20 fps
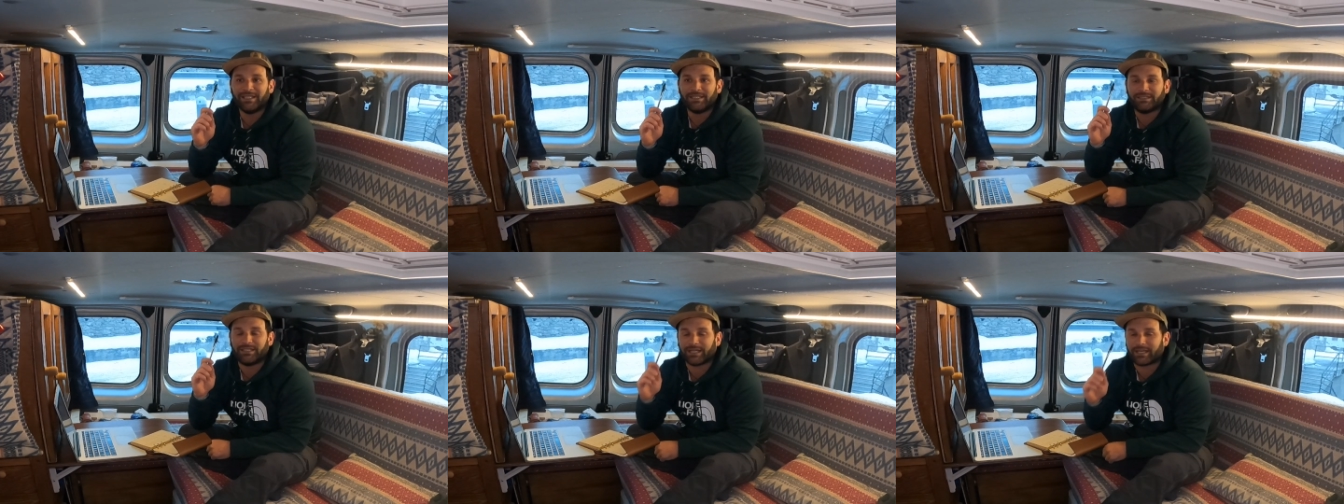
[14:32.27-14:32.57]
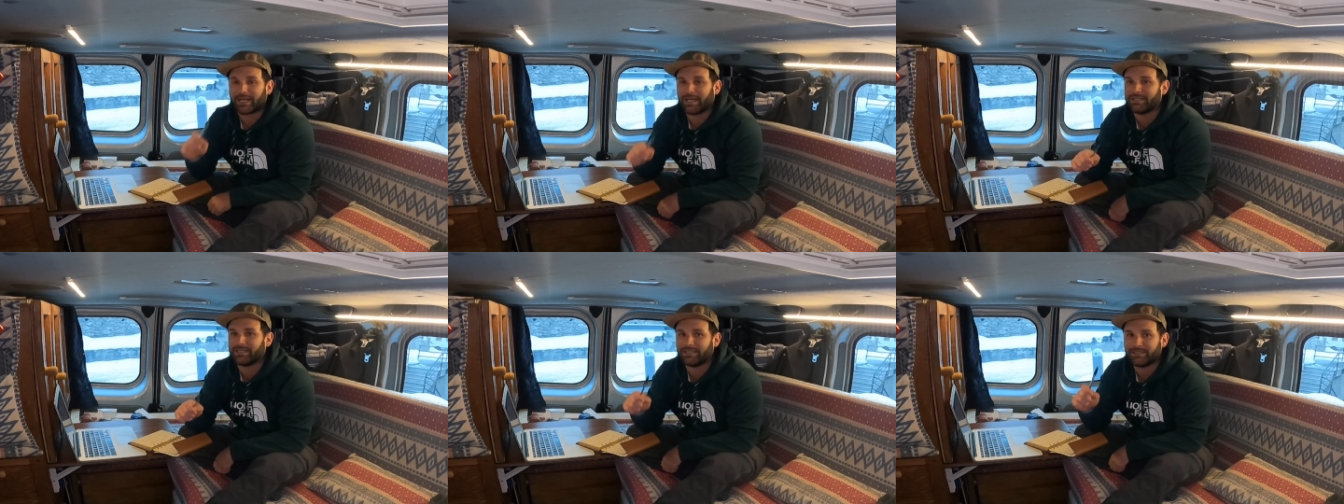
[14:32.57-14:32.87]

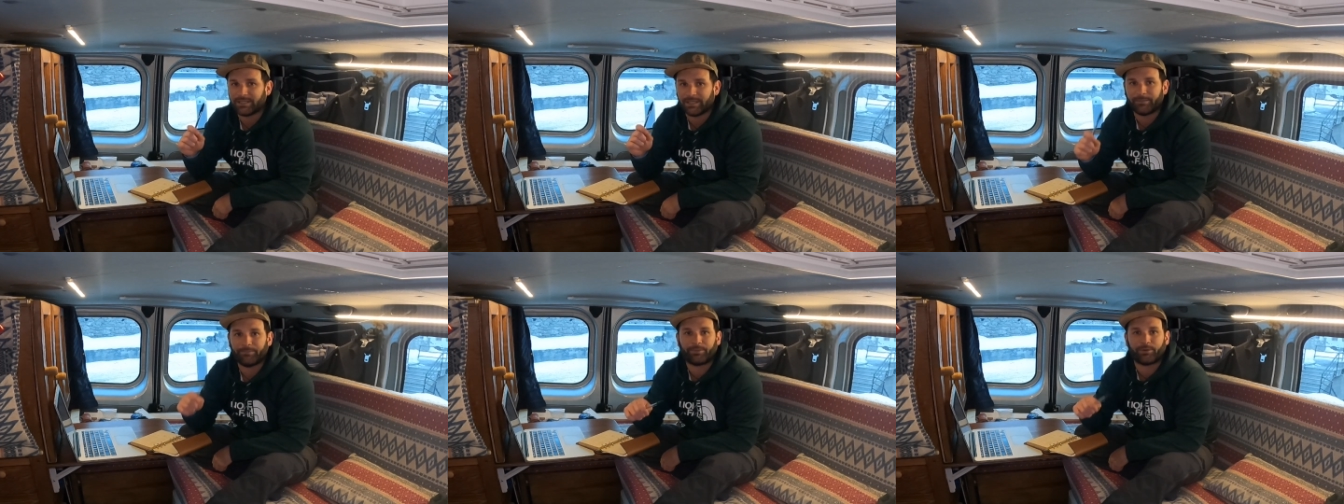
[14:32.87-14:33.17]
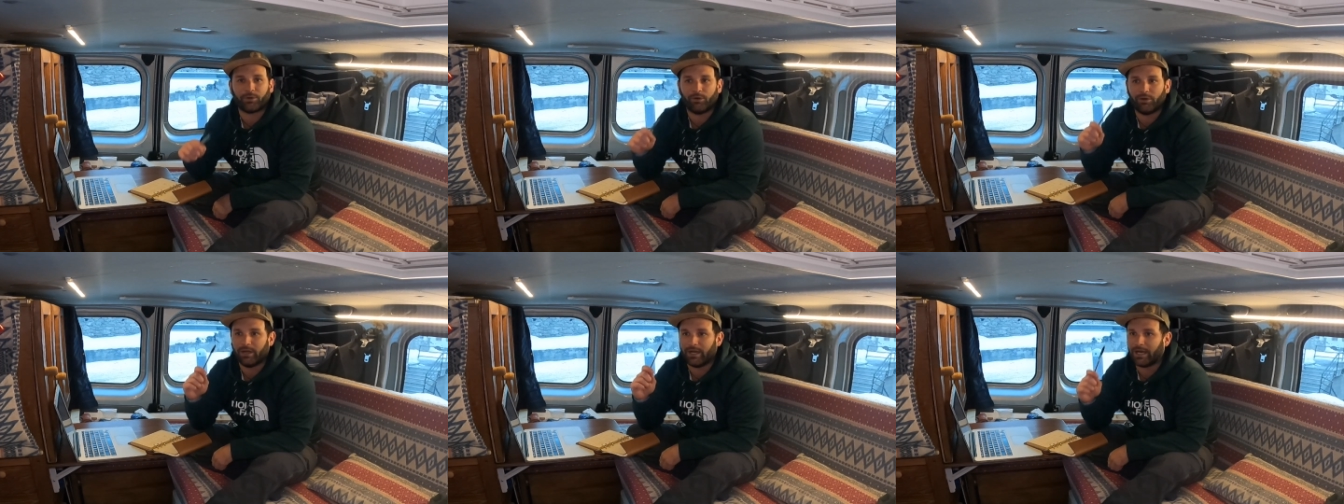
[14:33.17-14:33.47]
cercate
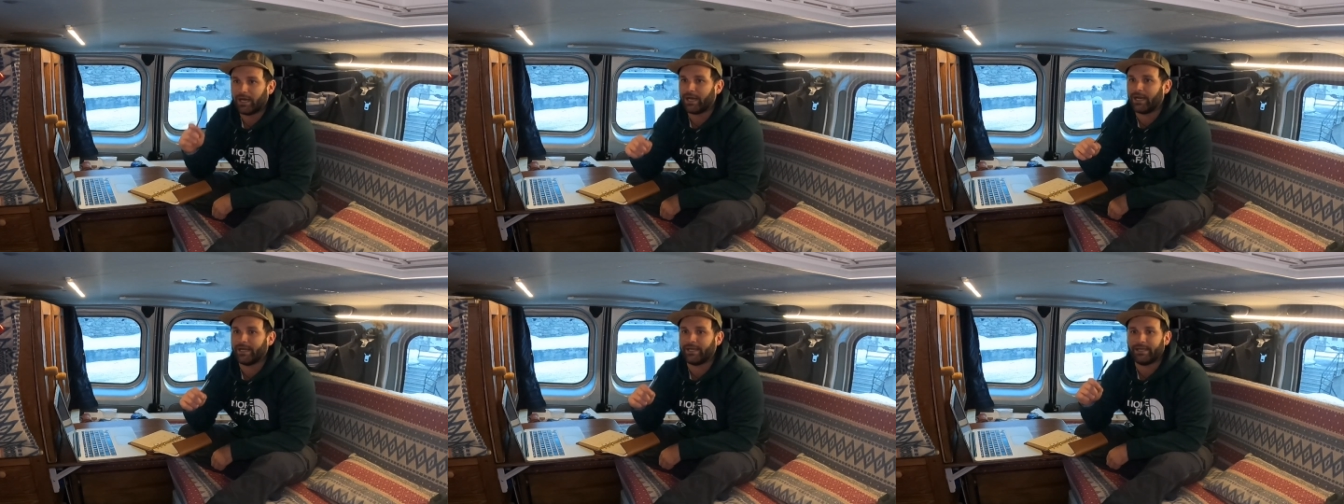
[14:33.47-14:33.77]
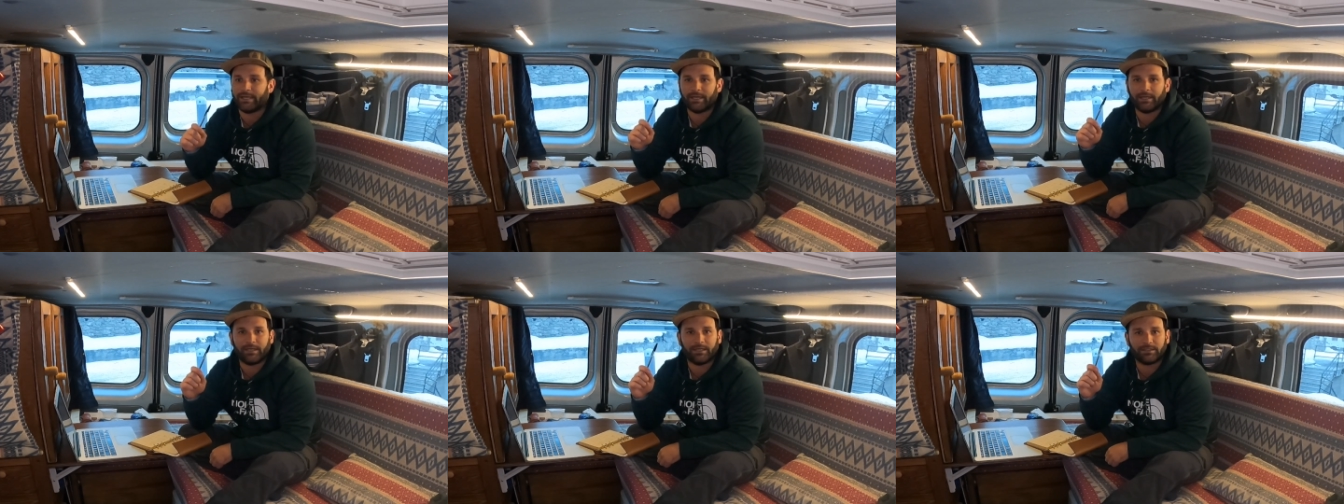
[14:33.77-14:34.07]
sempre
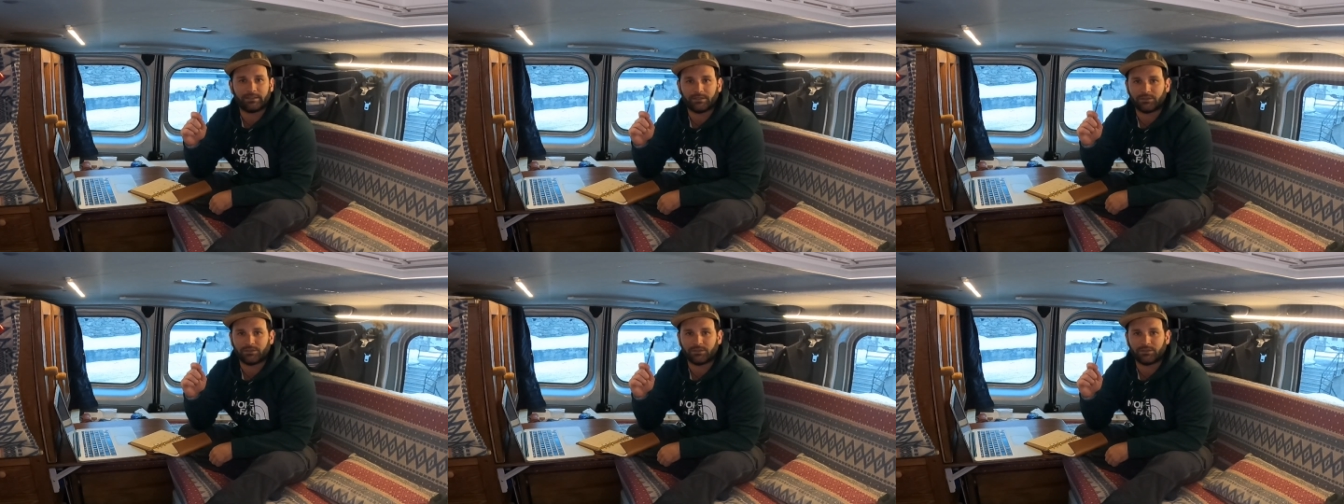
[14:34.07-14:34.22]
online,